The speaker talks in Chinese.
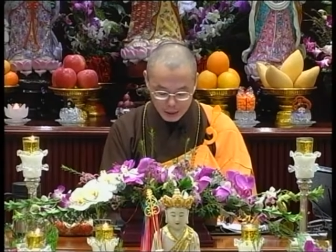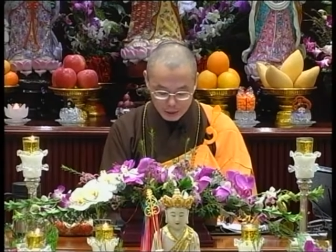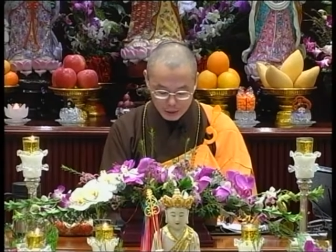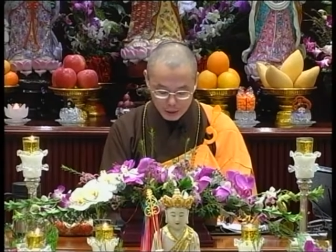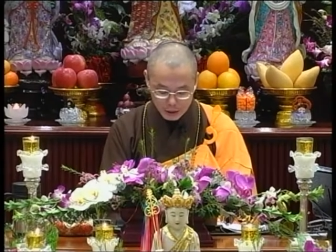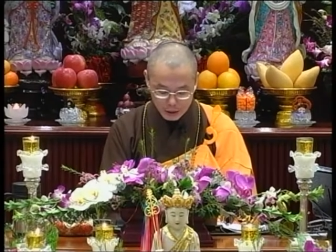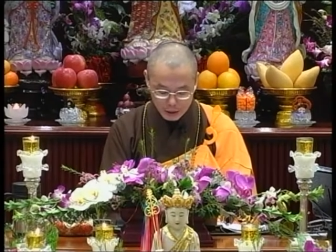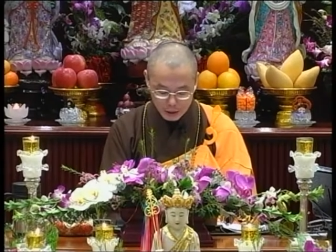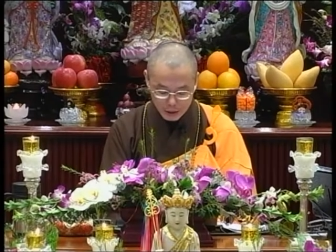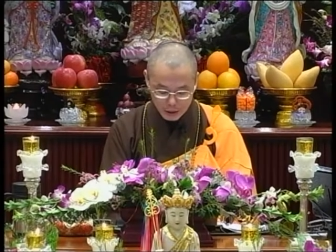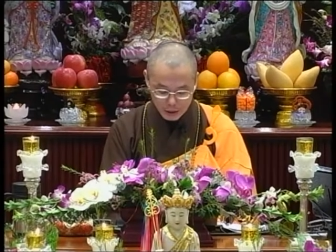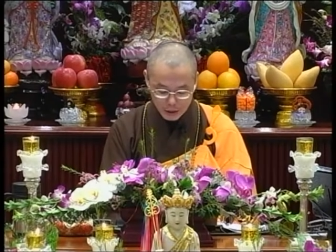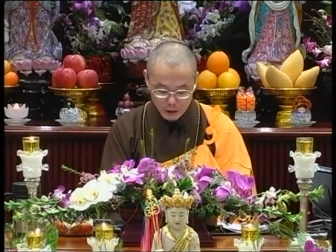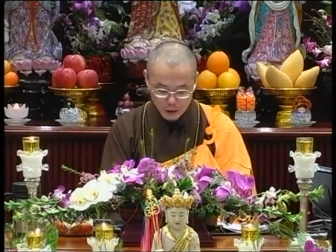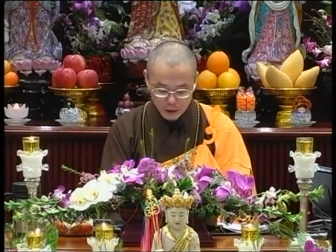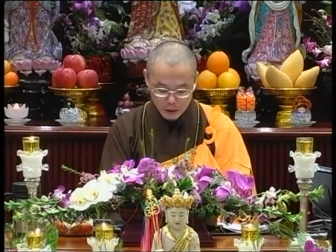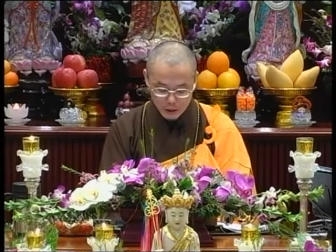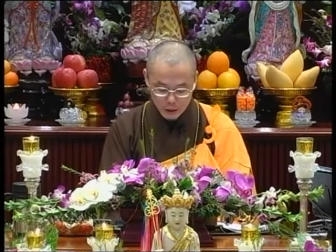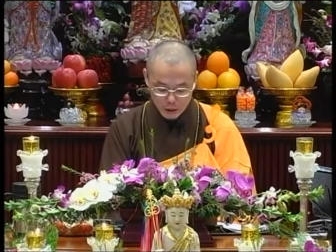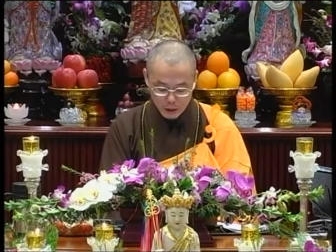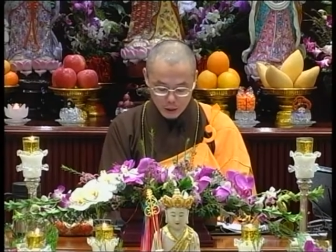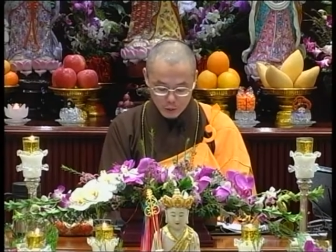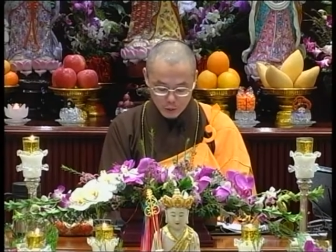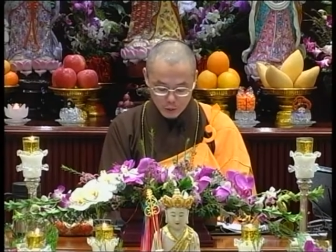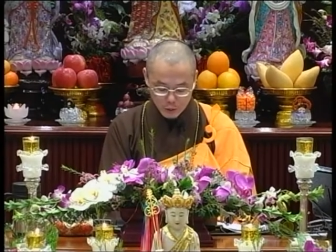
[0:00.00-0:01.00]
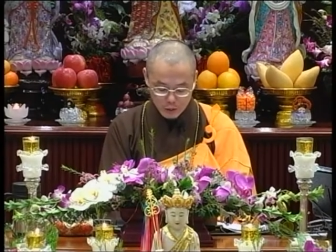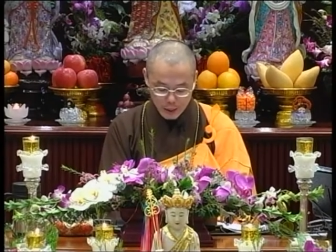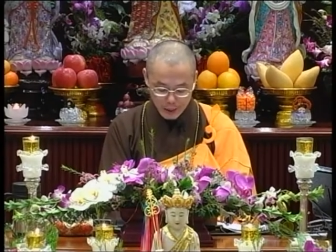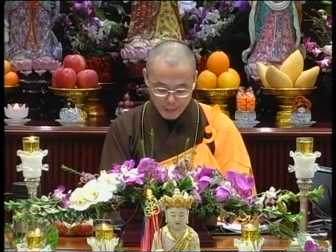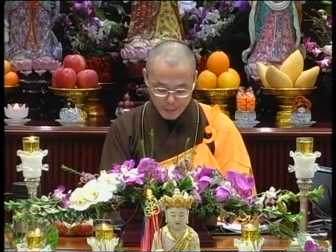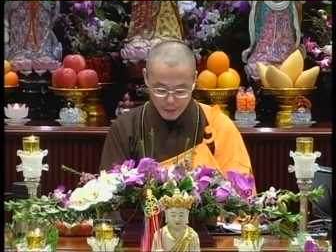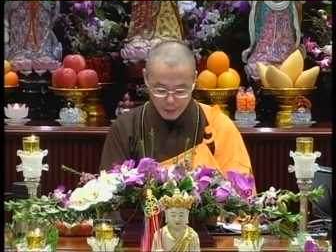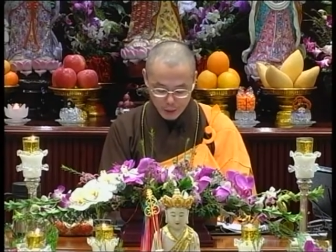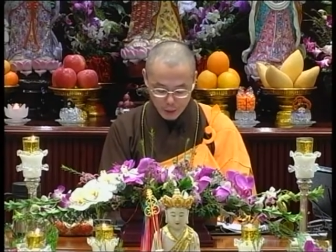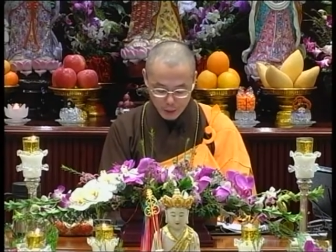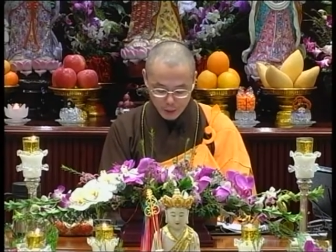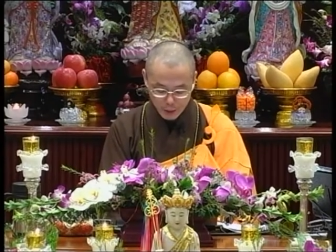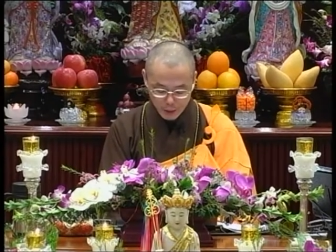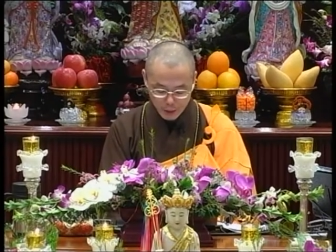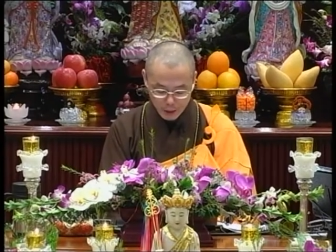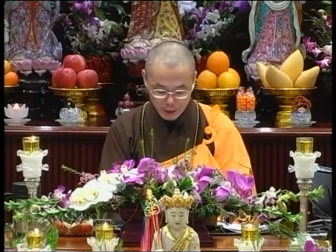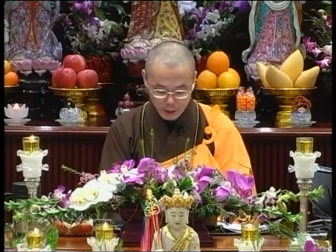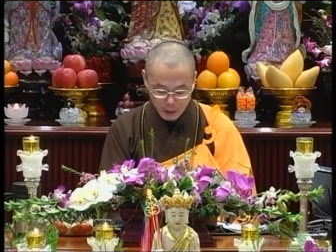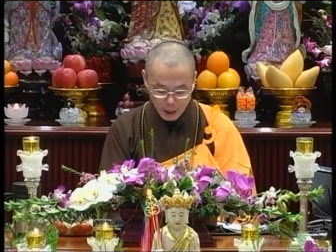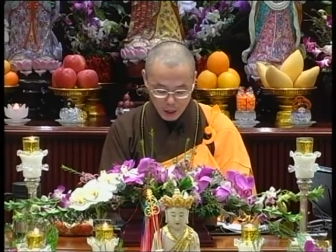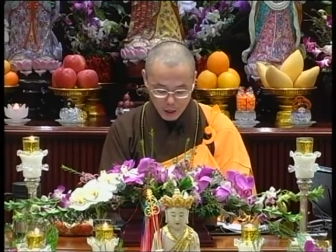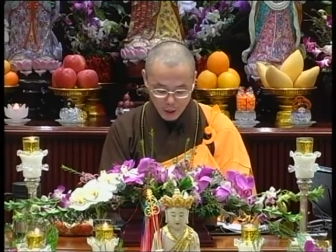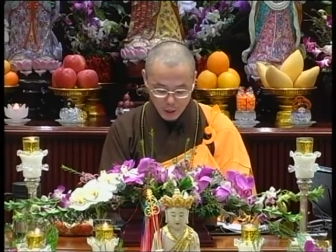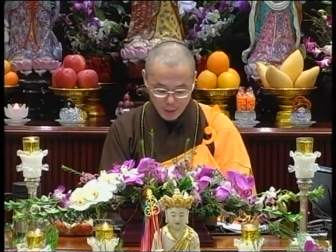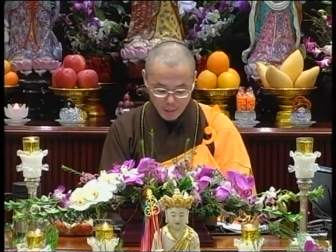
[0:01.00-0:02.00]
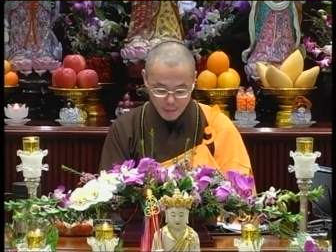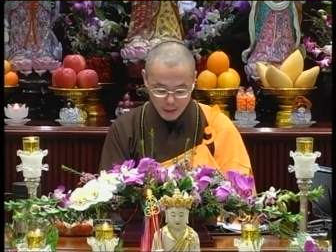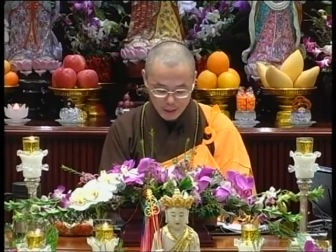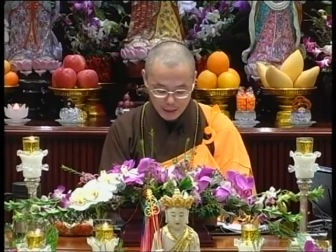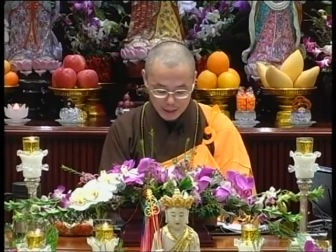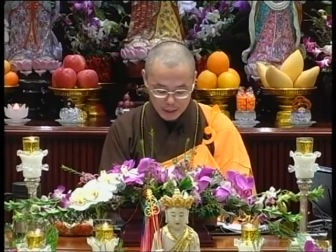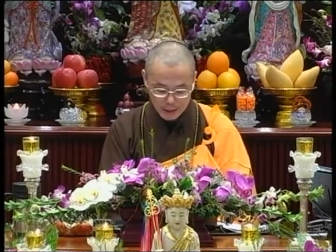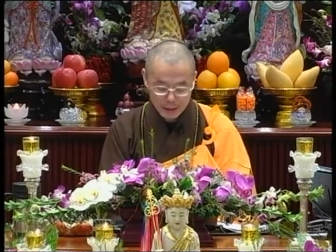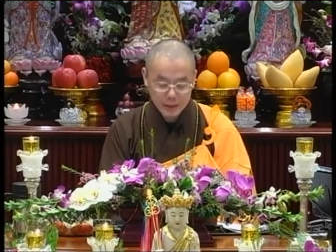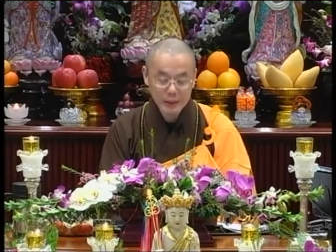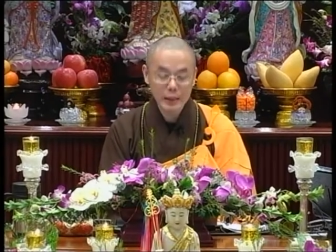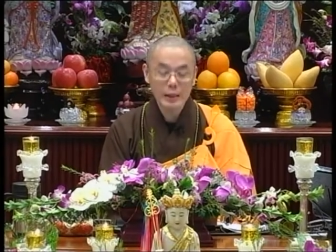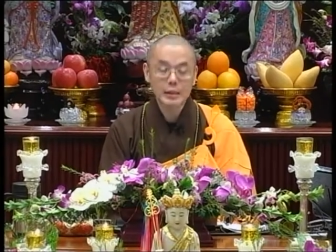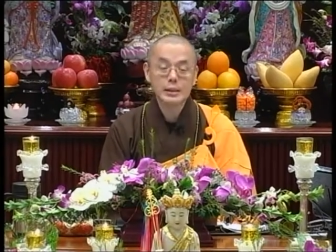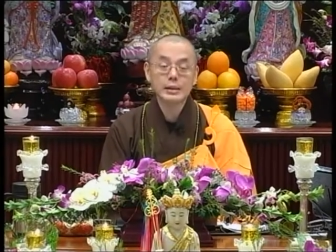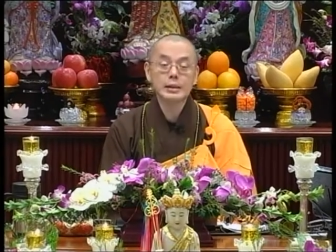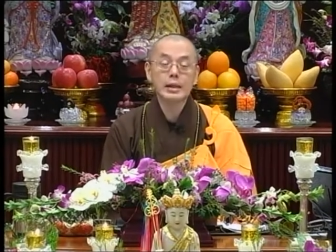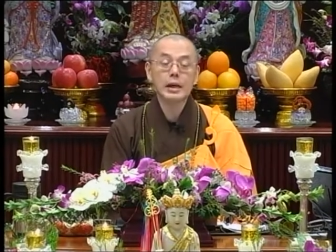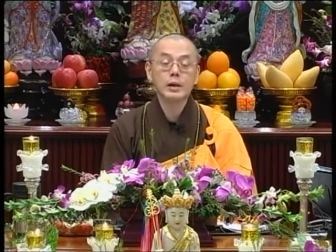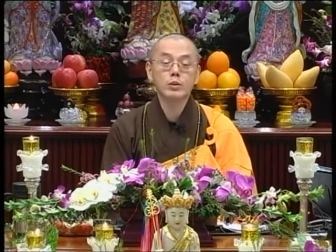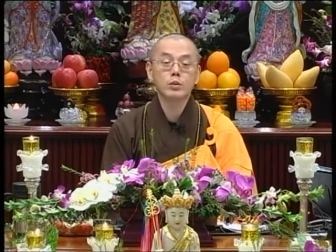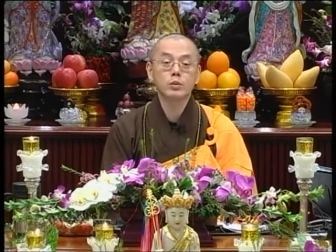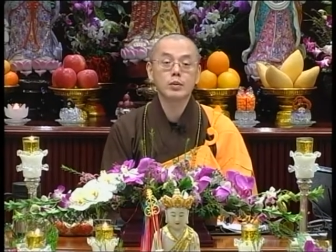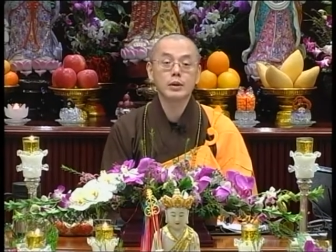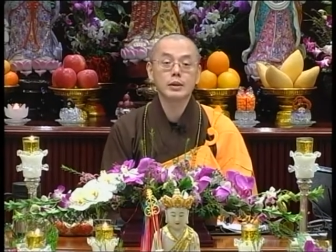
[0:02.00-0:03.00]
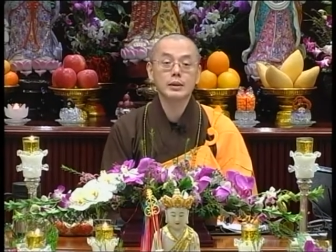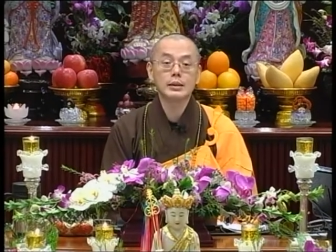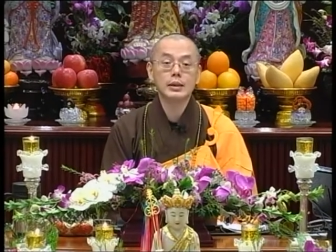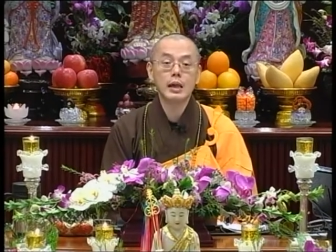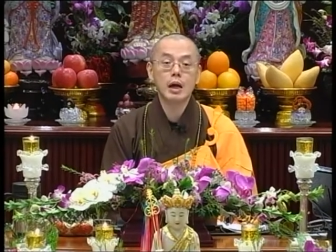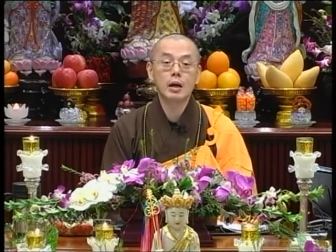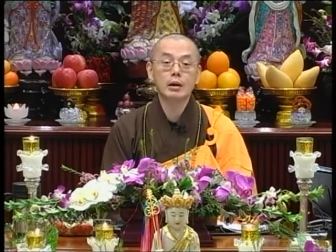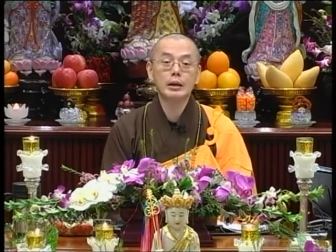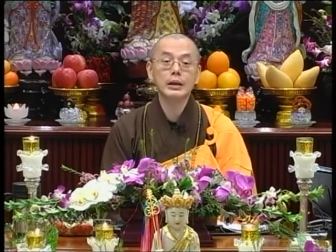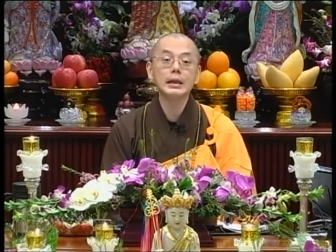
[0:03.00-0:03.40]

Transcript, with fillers: 你喝大杯水，然后每天点香睡觉，